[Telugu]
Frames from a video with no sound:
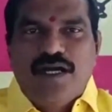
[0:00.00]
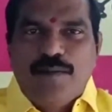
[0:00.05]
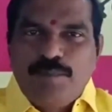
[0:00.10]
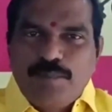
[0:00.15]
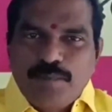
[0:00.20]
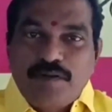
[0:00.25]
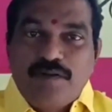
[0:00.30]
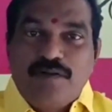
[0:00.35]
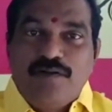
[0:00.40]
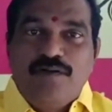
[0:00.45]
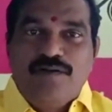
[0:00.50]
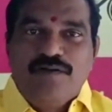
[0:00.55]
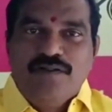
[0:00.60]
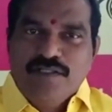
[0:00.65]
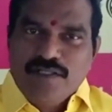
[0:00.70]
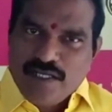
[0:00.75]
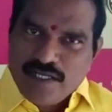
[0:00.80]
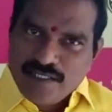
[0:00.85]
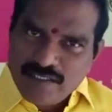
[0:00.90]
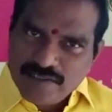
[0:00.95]
అప్పట్లో
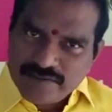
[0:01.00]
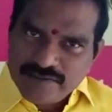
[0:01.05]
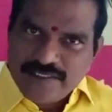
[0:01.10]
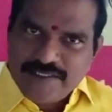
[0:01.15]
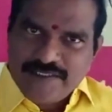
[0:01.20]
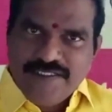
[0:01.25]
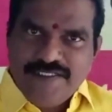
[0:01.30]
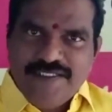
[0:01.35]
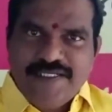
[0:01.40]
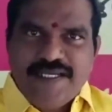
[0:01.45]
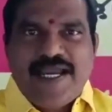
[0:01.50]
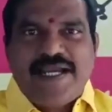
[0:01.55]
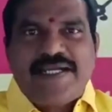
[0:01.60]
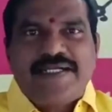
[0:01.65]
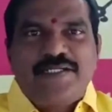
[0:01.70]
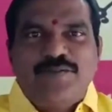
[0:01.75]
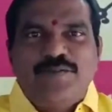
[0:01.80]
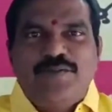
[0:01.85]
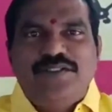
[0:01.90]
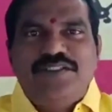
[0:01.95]
అలా థర్టీ
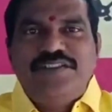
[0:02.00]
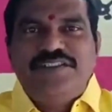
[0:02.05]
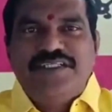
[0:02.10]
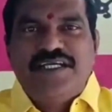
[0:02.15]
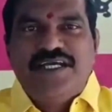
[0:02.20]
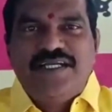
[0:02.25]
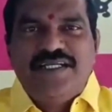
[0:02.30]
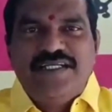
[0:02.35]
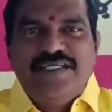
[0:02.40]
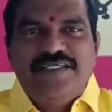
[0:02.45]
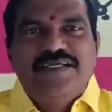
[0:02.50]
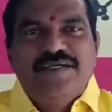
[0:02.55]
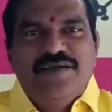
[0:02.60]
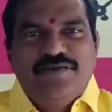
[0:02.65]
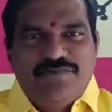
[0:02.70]
యాక్ట్ గురించి కానీ